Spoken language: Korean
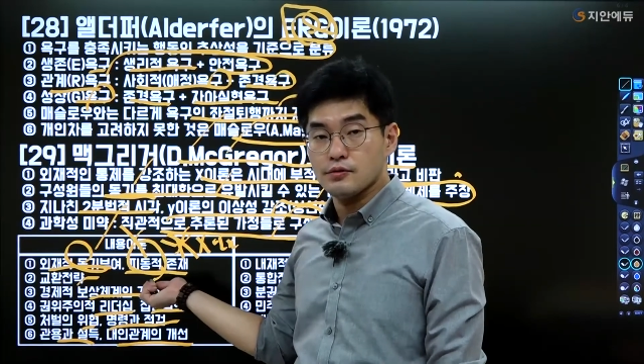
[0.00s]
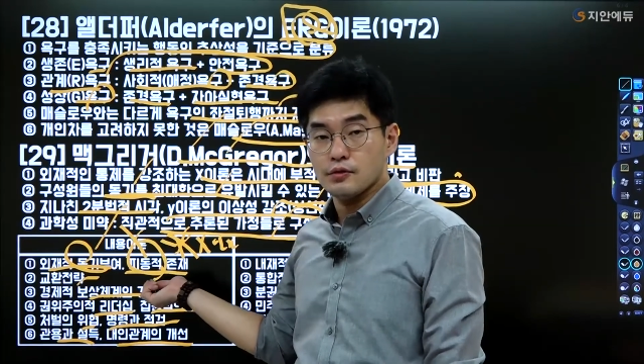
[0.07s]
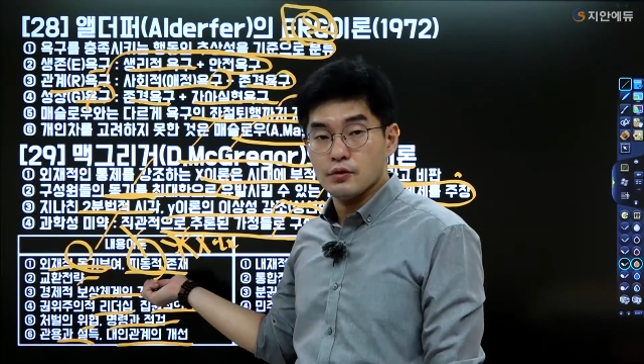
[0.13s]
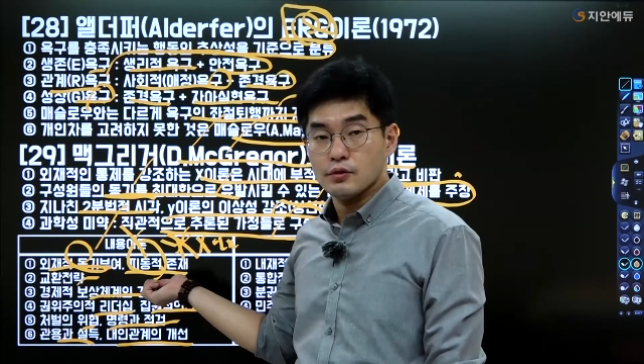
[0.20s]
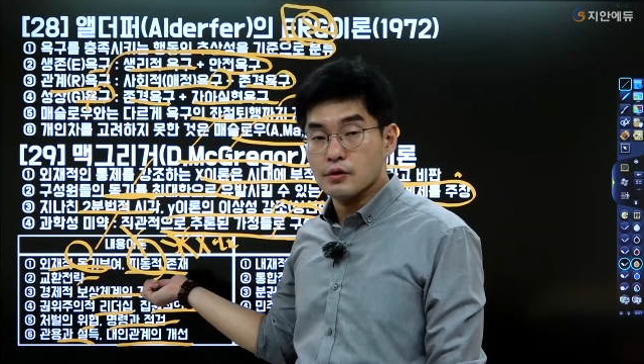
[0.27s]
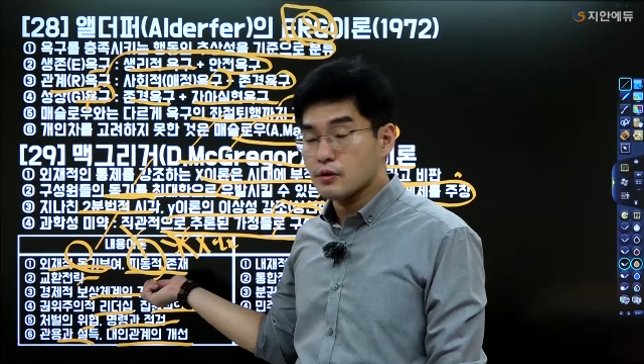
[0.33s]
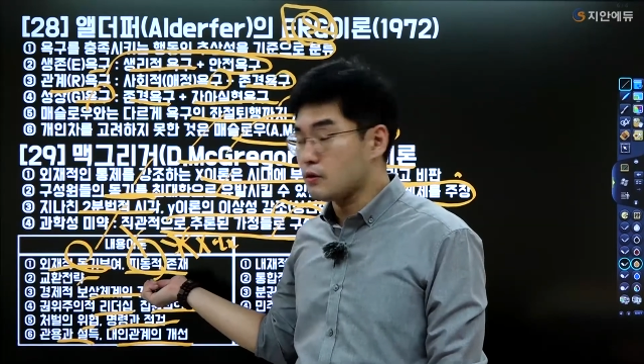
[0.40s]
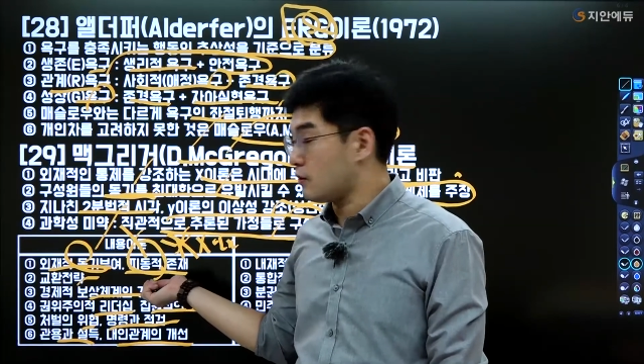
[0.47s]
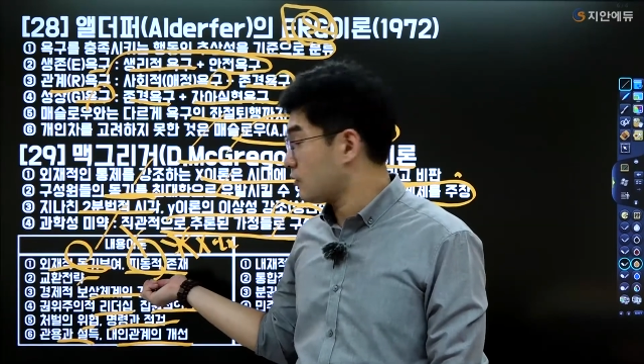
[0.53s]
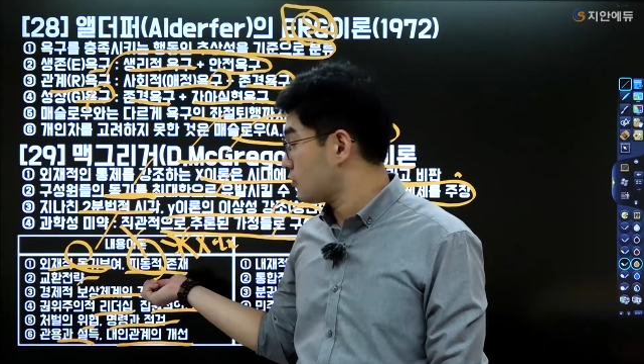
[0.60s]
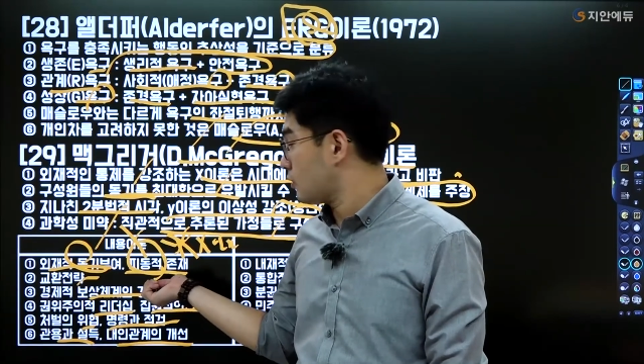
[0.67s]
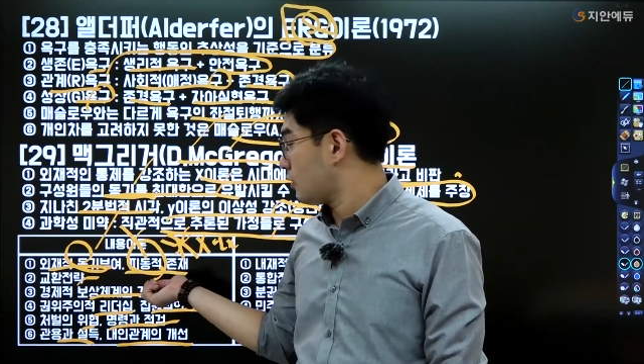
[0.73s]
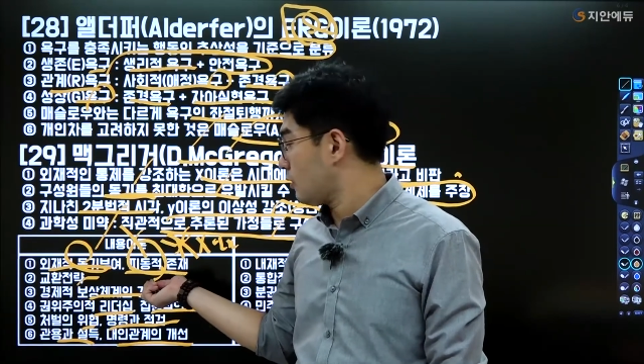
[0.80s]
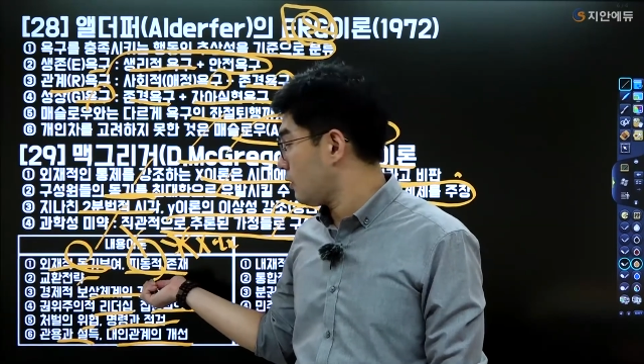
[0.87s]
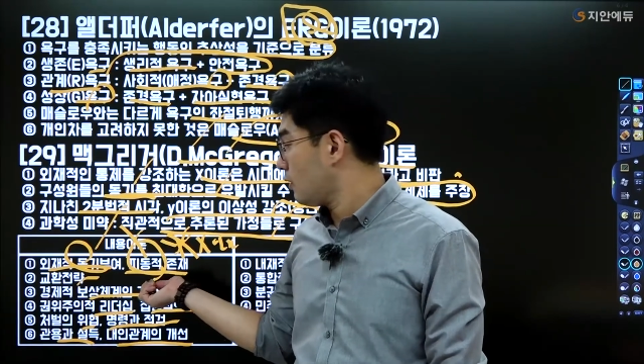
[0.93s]
수동적인 거.
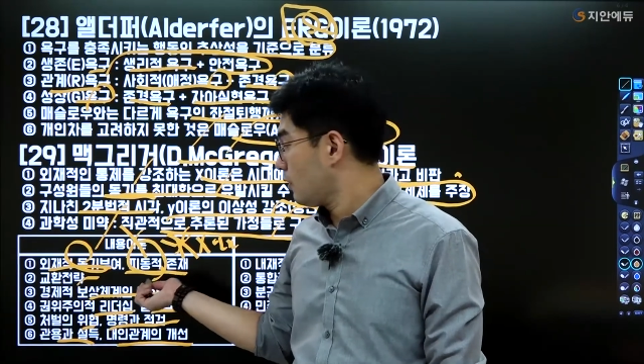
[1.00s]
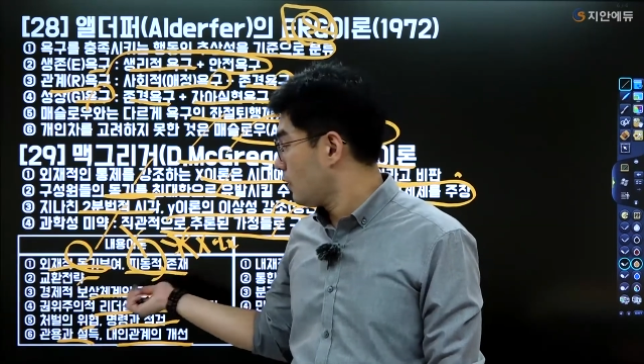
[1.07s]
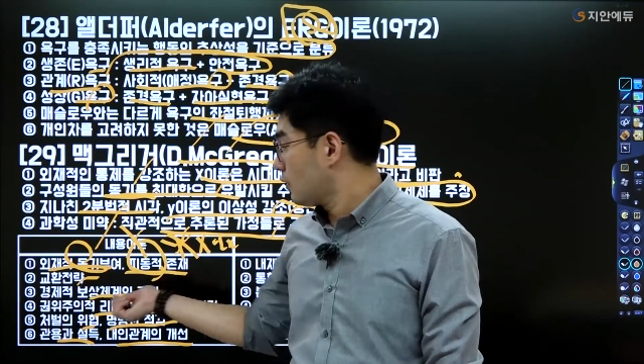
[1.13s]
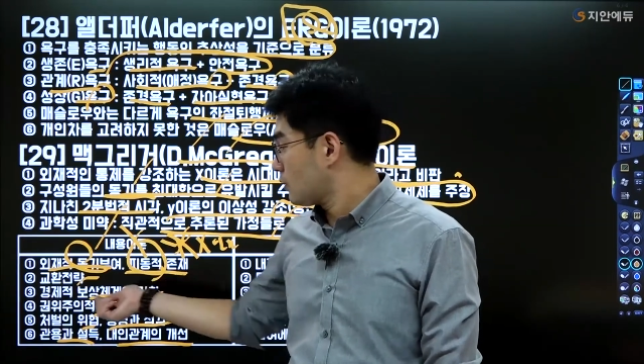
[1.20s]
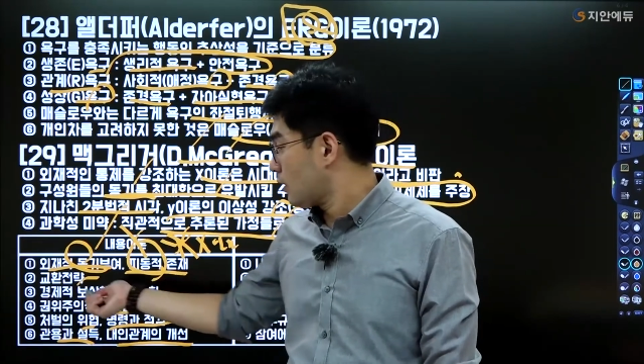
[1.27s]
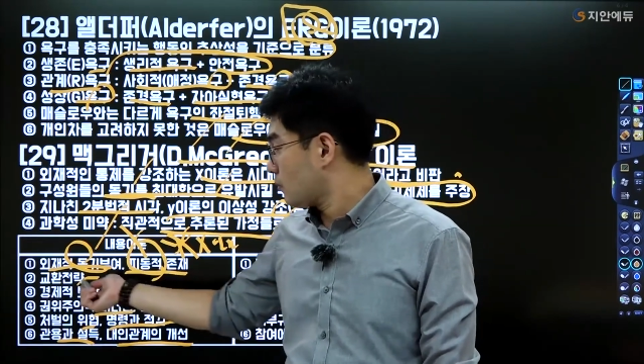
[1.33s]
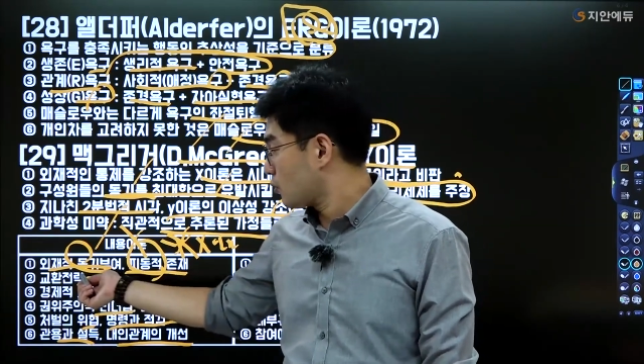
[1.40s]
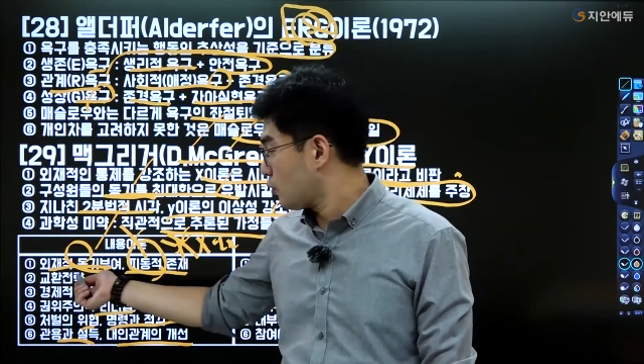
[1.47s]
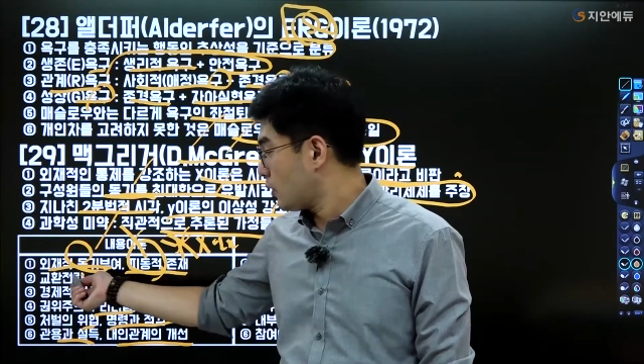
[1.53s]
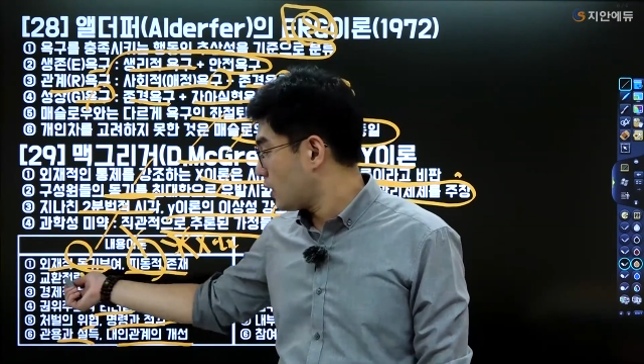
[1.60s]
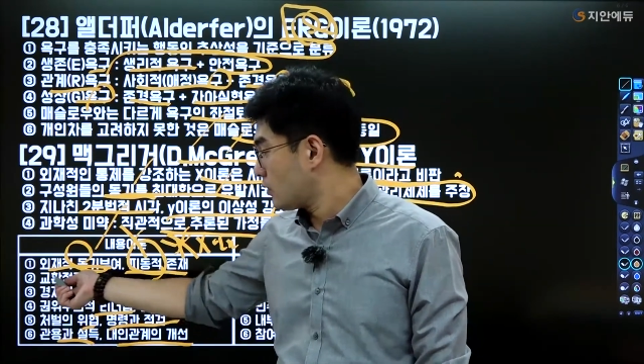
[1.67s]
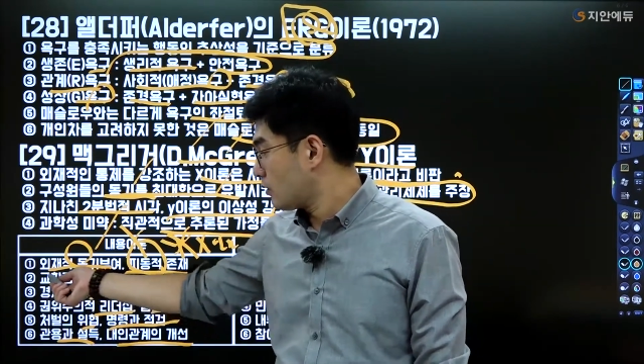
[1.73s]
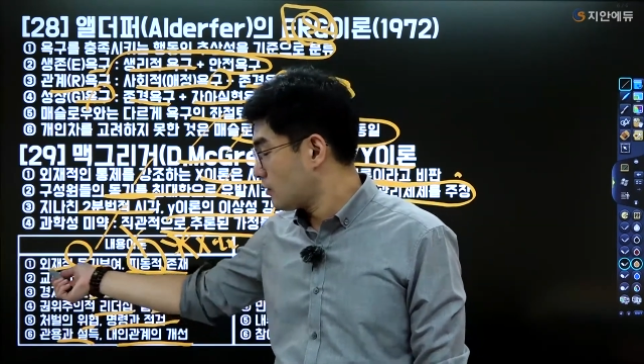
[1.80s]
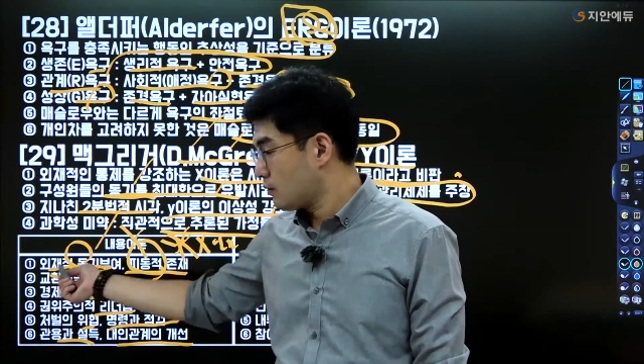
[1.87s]
그죠? 그다음 교환.